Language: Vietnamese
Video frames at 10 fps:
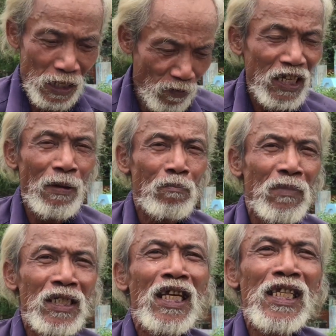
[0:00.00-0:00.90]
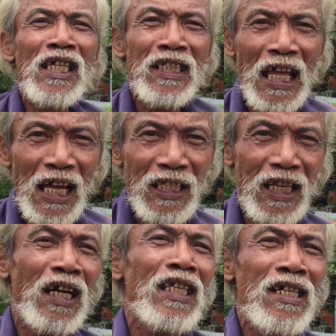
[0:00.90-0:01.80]
Thì phải nằm ở trên lưng người ta, yeah, thì
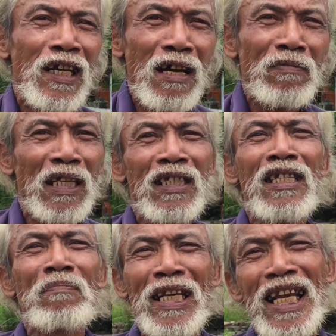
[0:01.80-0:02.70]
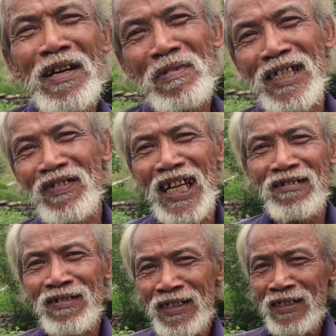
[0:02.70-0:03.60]
ở yeah. dưới lớp để yeah. trên mình lớp nữa phải yeah, không?
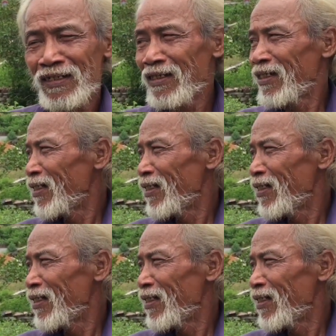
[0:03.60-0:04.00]
Đúng rồi, đúng rồi.